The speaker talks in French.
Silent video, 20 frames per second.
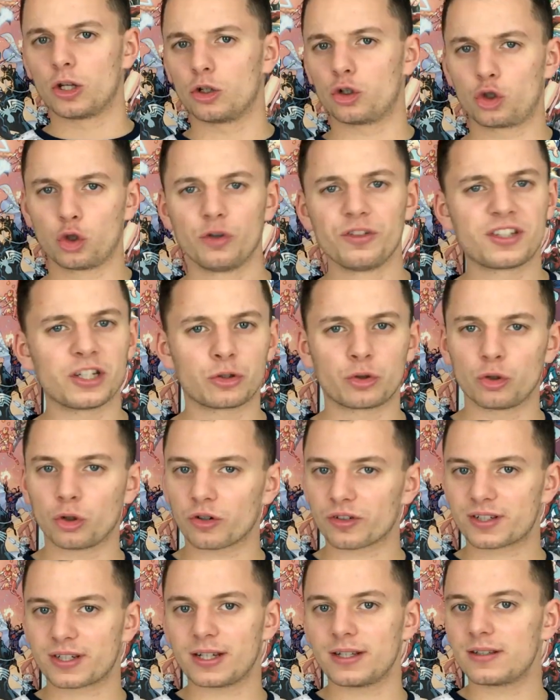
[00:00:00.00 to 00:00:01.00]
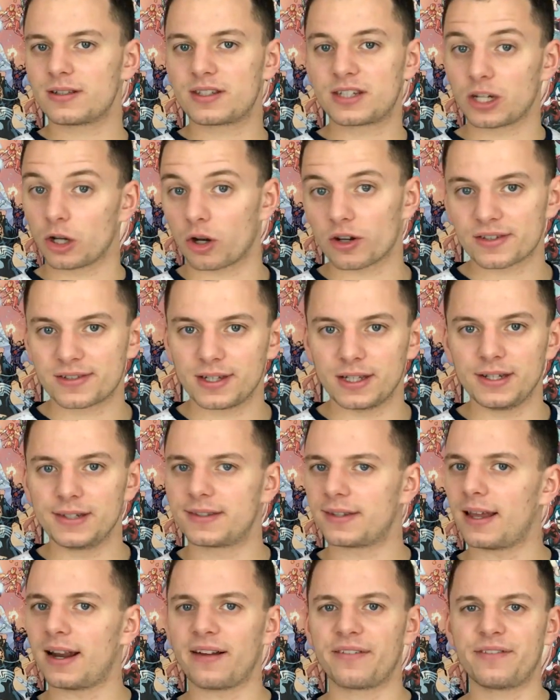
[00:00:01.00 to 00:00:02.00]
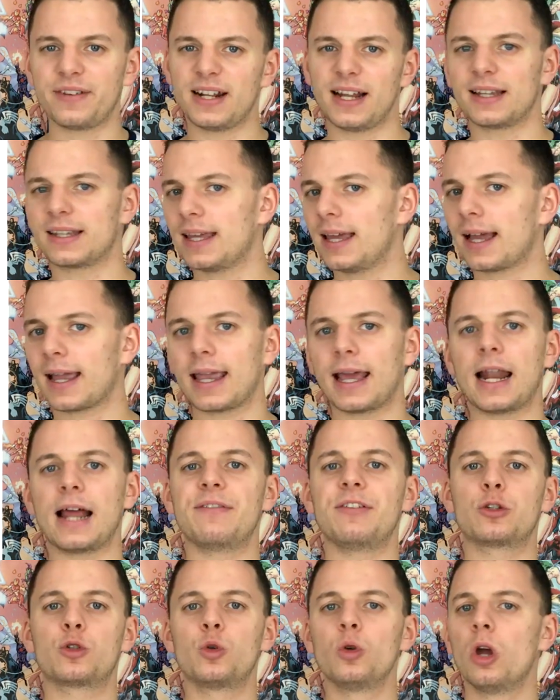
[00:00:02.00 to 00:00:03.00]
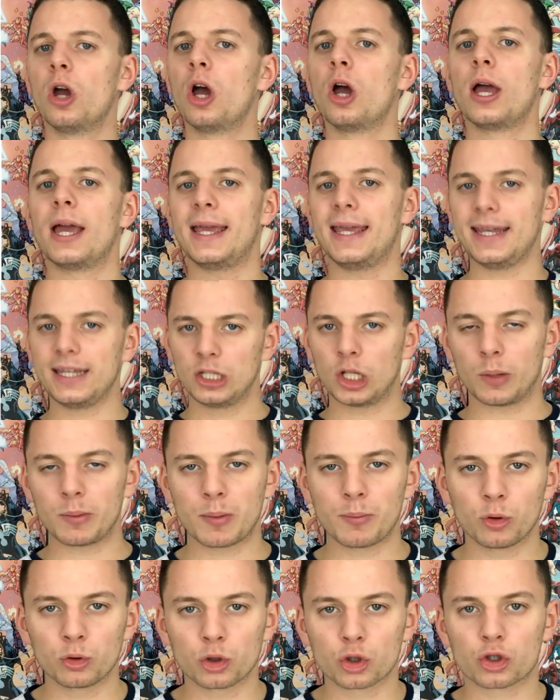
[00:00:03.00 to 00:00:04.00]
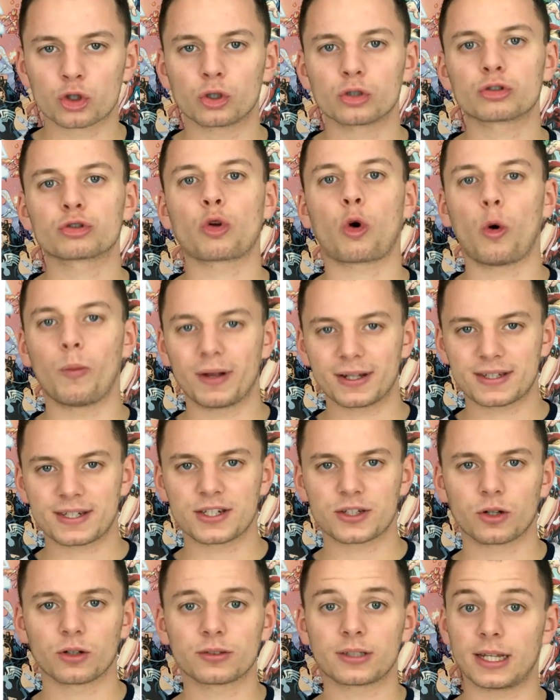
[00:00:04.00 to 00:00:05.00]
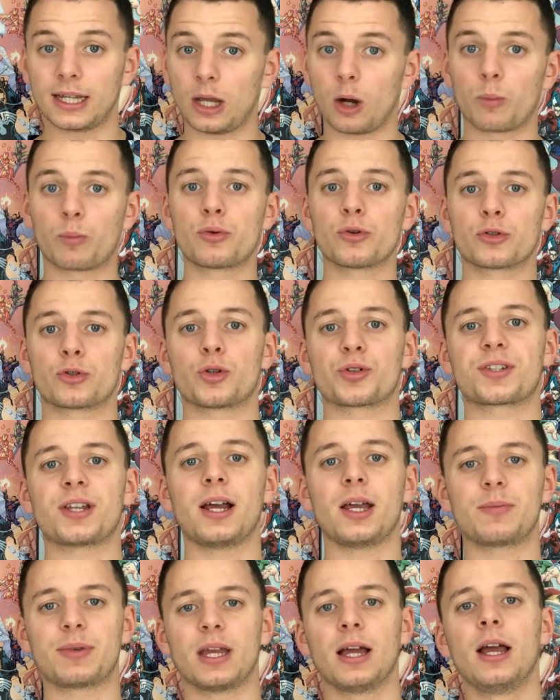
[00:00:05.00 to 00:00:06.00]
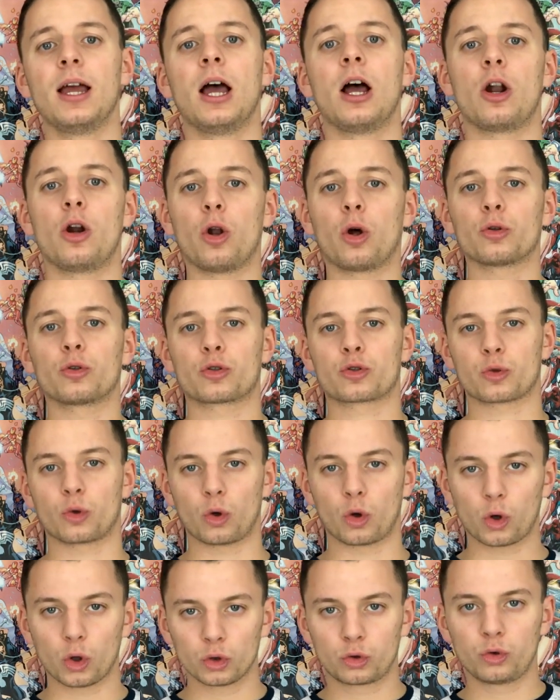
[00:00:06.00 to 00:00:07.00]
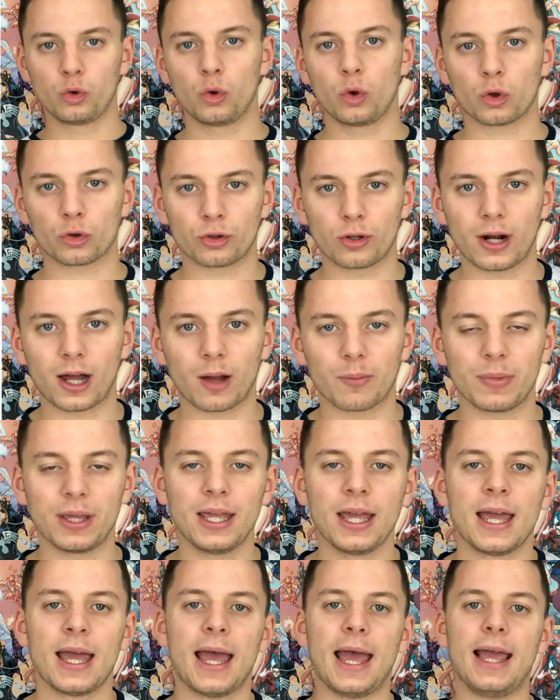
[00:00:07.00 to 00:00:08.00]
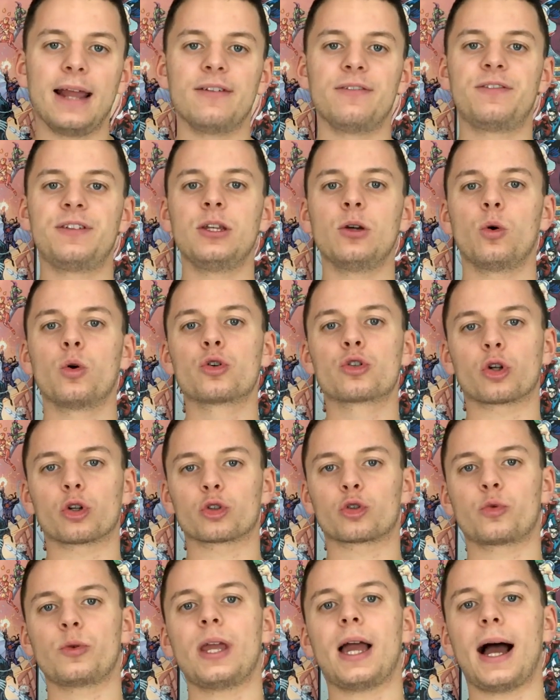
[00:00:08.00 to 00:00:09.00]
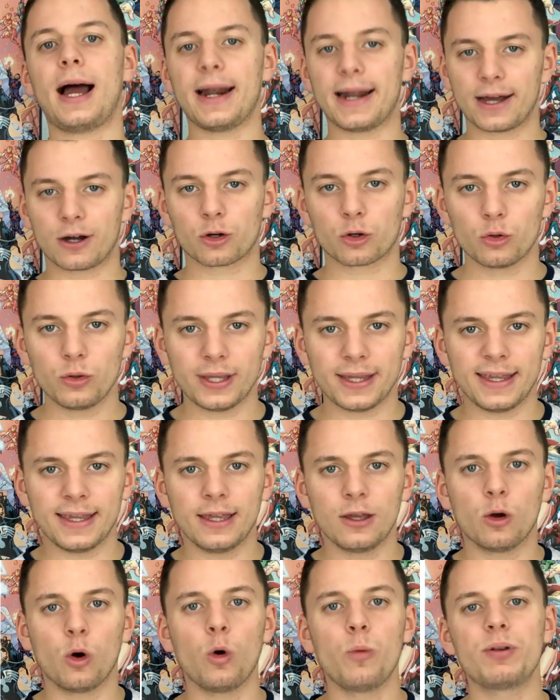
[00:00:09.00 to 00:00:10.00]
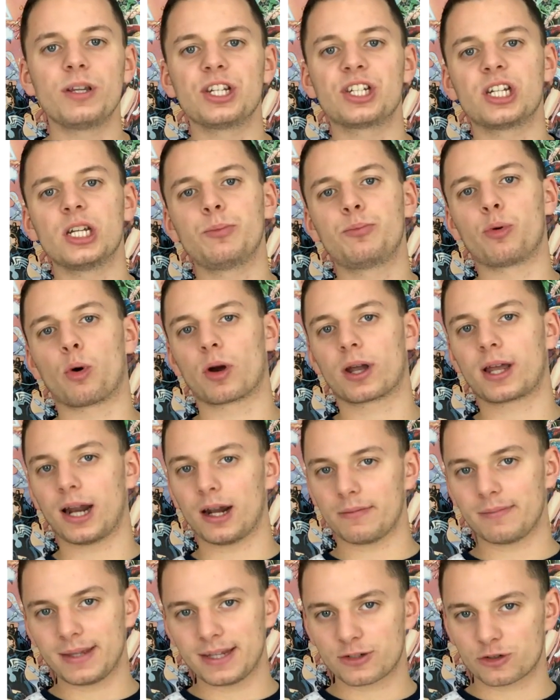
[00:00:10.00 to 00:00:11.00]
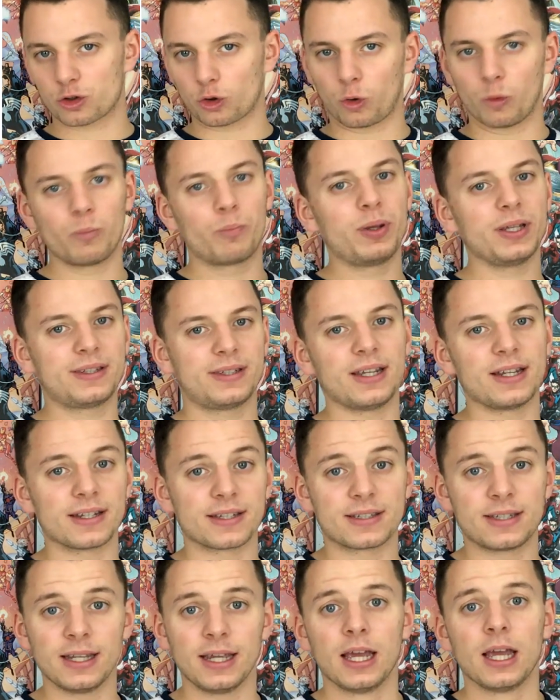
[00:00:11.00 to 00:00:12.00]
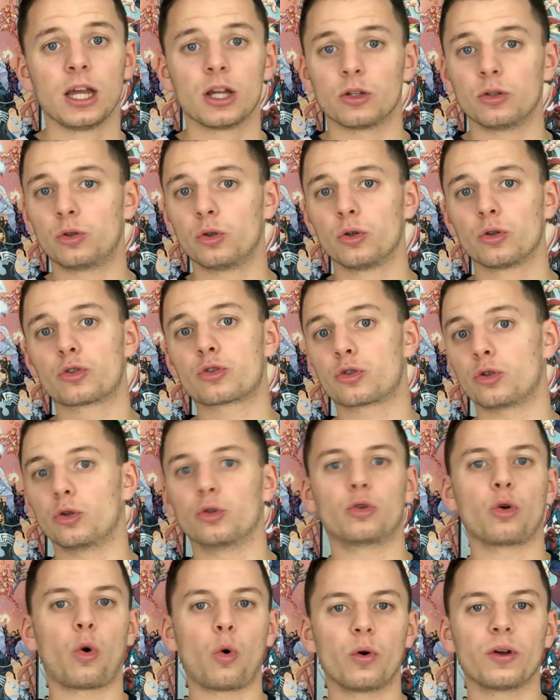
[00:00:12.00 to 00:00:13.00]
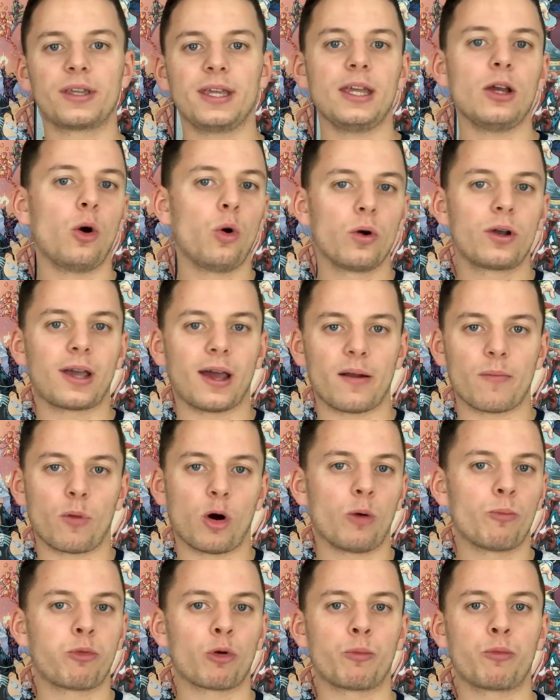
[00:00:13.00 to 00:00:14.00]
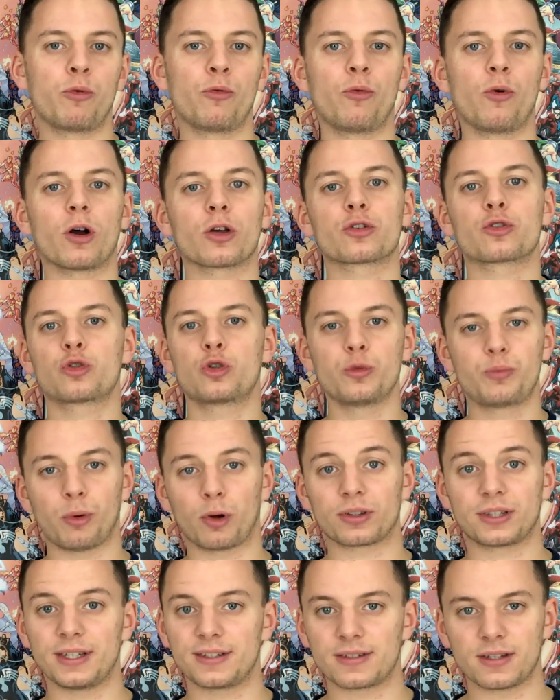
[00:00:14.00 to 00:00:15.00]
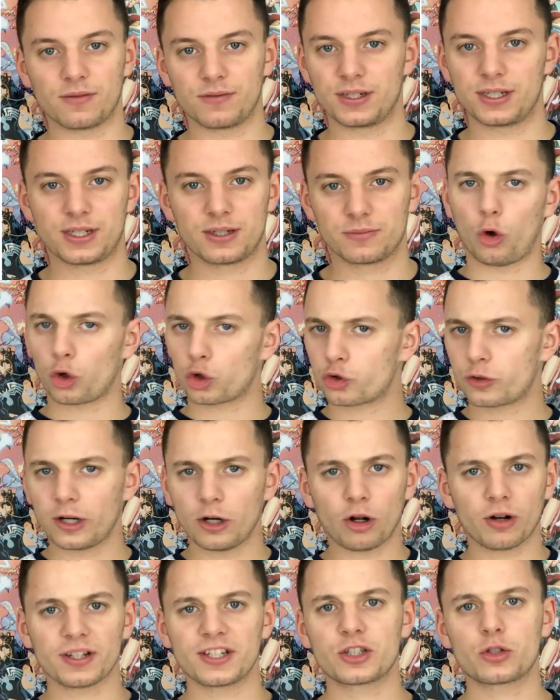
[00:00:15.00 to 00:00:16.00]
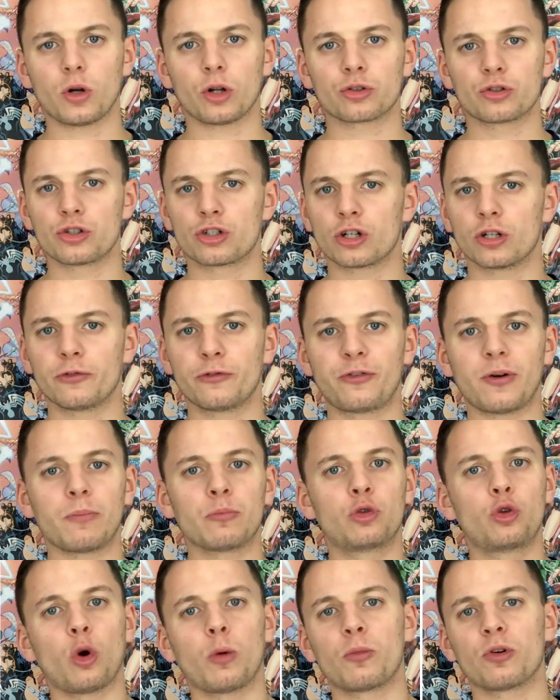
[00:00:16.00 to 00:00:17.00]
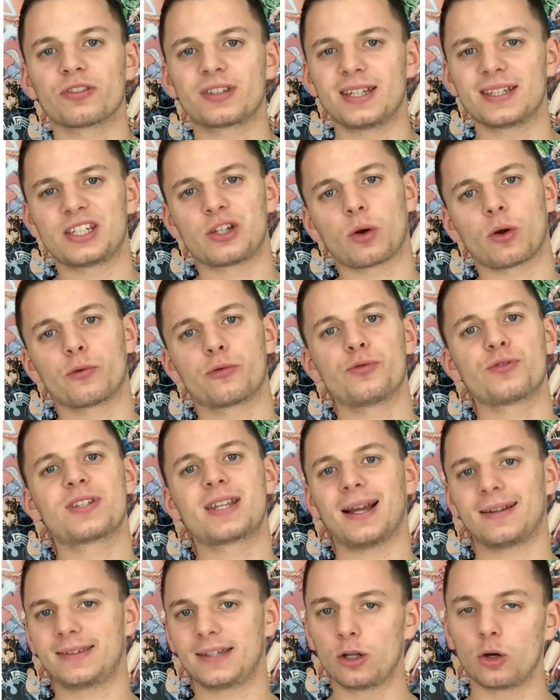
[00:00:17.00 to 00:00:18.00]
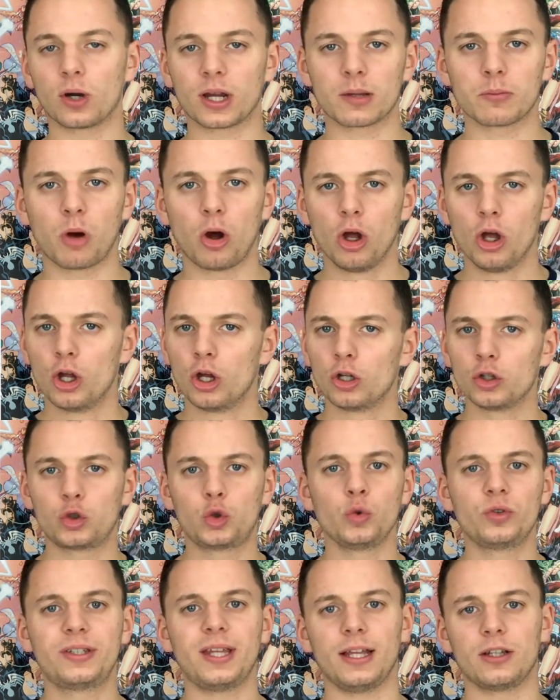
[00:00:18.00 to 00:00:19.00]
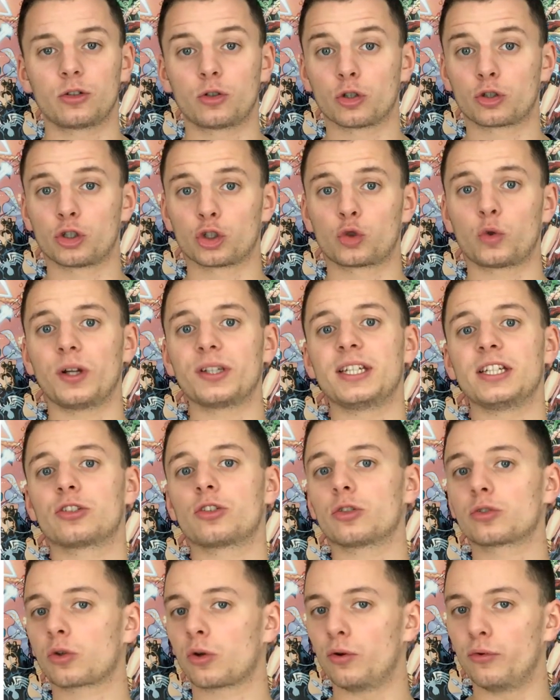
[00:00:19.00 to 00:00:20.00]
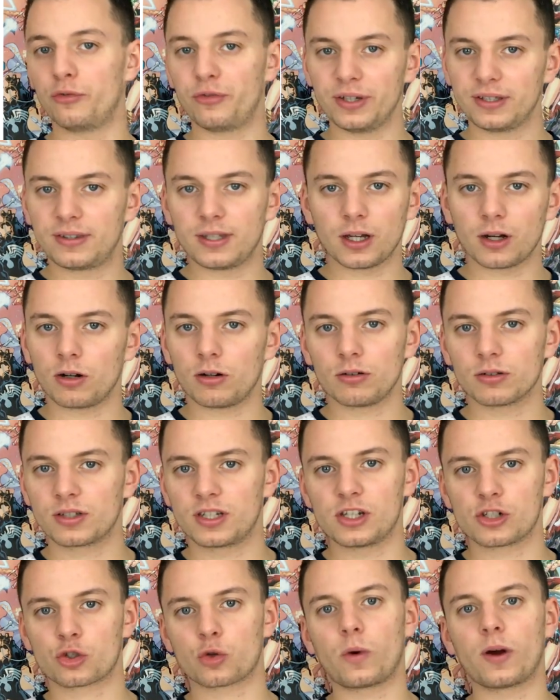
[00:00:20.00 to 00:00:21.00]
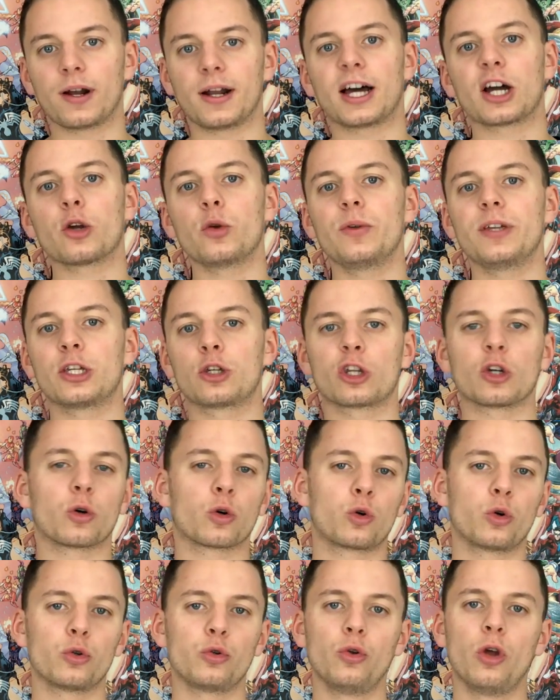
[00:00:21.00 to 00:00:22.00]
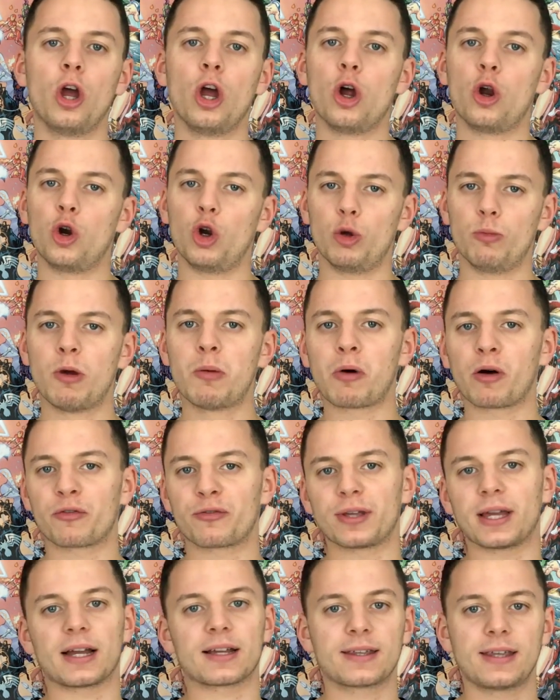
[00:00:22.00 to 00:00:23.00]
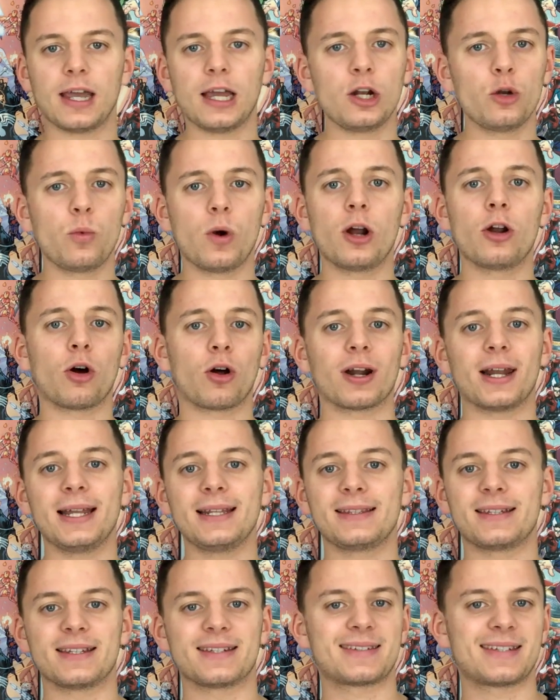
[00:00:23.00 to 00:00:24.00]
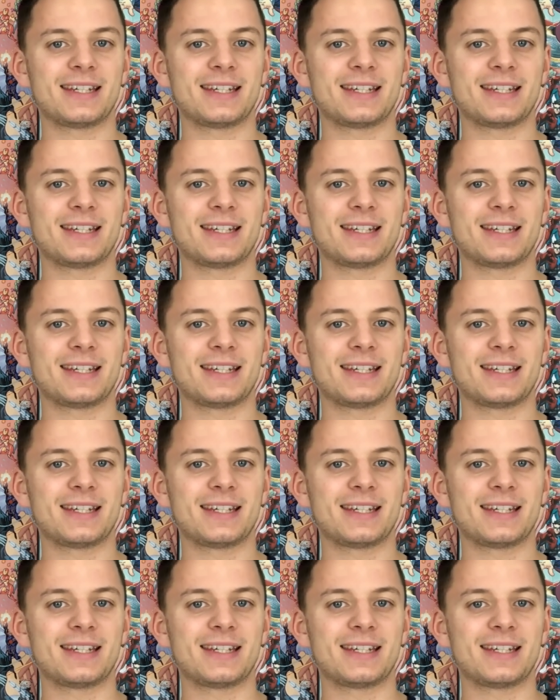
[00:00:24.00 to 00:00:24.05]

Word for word: June, c'est une ancienne tireuse d'élite. Elle a fait la guerre et elle a vécu énormément de choses traumatisantes et en plus de ça, et eh bien, lors de son retour de l'armée, elle vit aujourd'hui à la rue et est obligée pour calmer son PTSD de se droguer au calmant pour pouvoir supporter sa vie. On suit alors l'histoire d'une jeune femme tourmentée qui refuse catégoriquement toute aide, que ce soit des autres vétérans qui sont à la rue et qui ont connu le même enfer qu'elle, ou alors l'aide des